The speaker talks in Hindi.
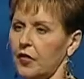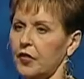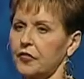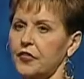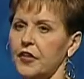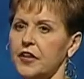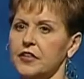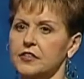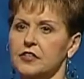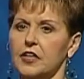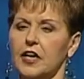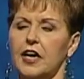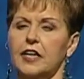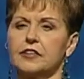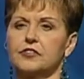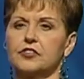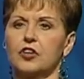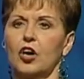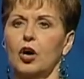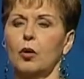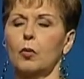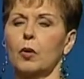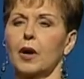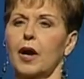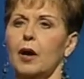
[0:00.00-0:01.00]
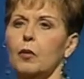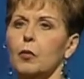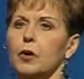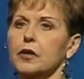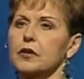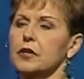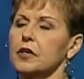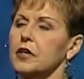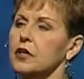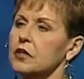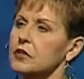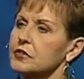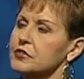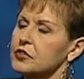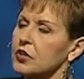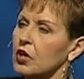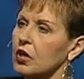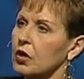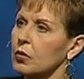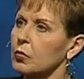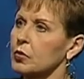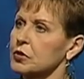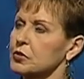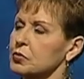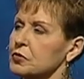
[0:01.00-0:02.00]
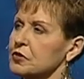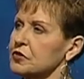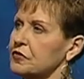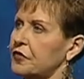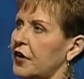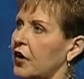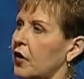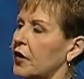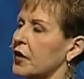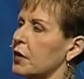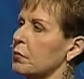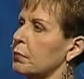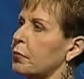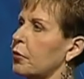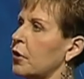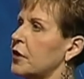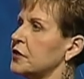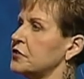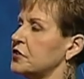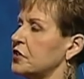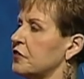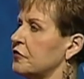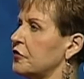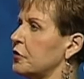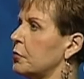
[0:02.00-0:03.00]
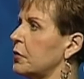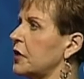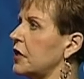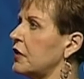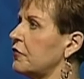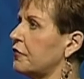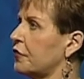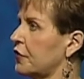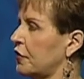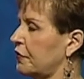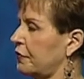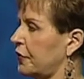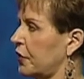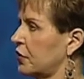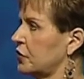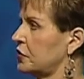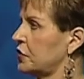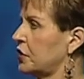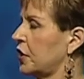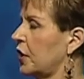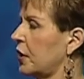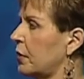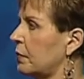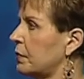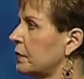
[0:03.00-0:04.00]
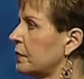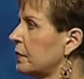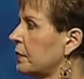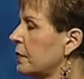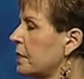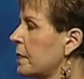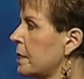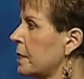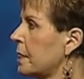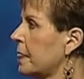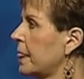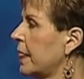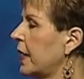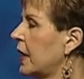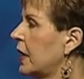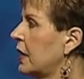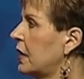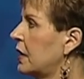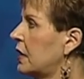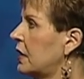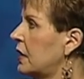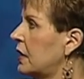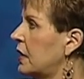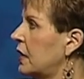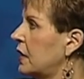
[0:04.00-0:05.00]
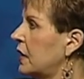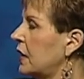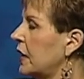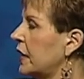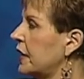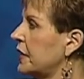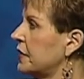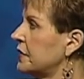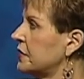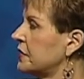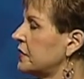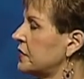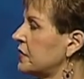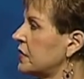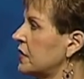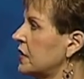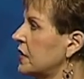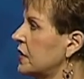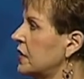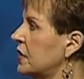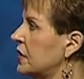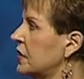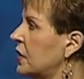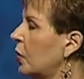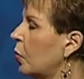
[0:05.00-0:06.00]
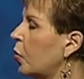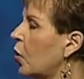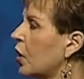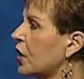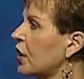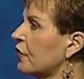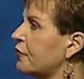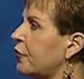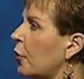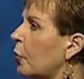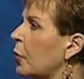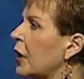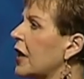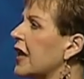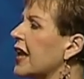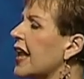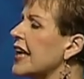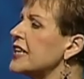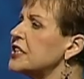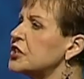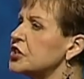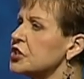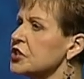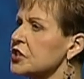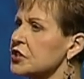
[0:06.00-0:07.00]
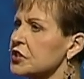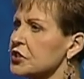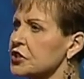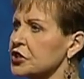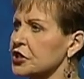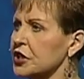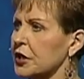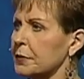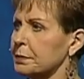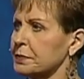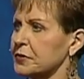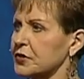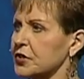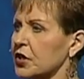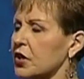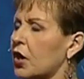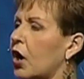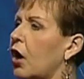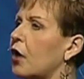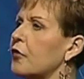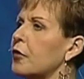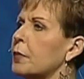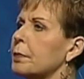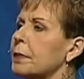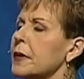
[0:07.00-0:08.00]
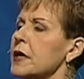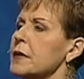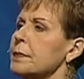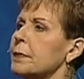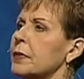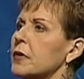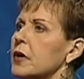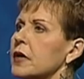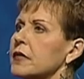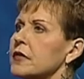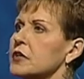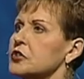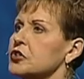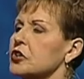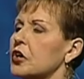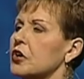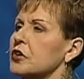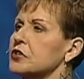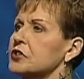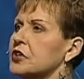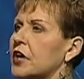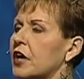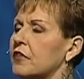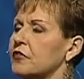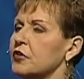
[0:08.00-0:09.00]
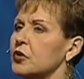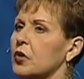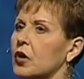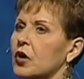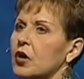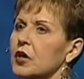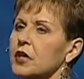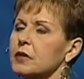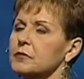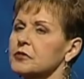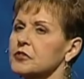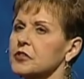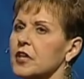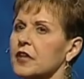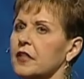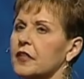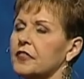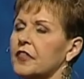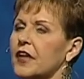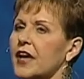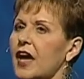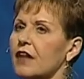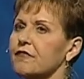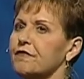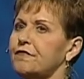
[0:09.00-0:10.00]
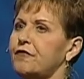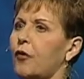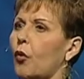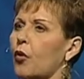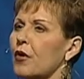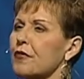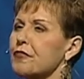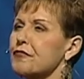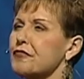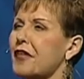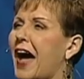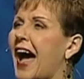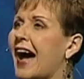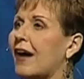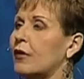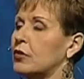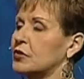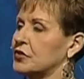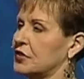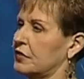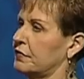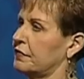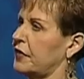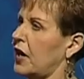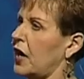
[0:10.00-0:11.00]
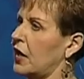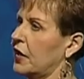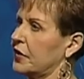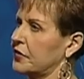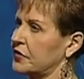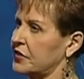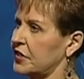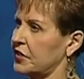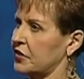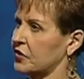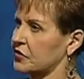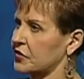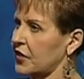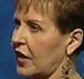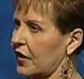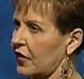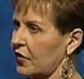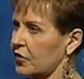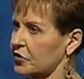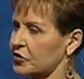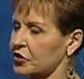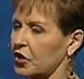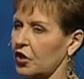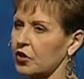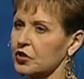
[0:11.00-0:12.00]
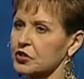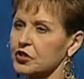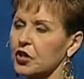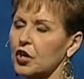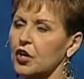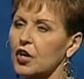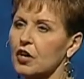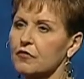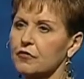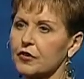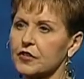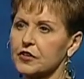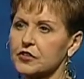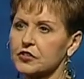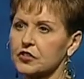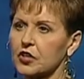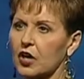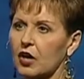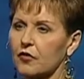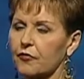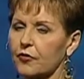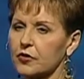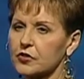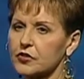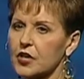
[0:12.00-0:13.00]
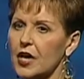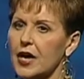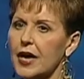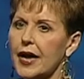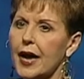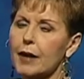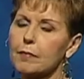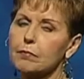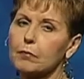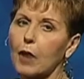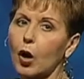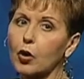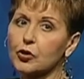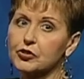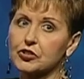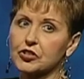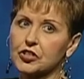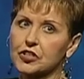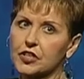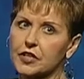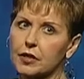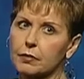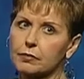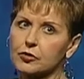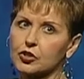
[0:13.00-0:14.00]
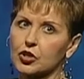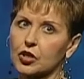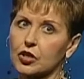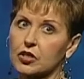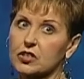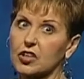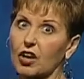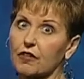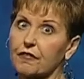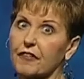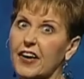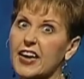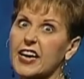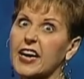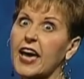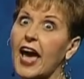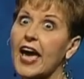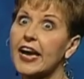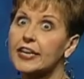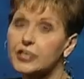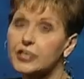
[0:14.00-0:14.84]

हिलसोंग में एक बात देखी जिसने मुझे बेहद मुतासर किया था जब पहली पहली बार चर्च में जो लोगों के एक दूसरे के साथ ताल्लुकात हैं उसके बारे में उसने बताया था आपने उन्हें ये कहते हुए सुना था उनके यहाँ चार हज़ार खादिम है जो इस मजलिस में आए हैं और उनमें से कई ने अपनी छुट्टियां तक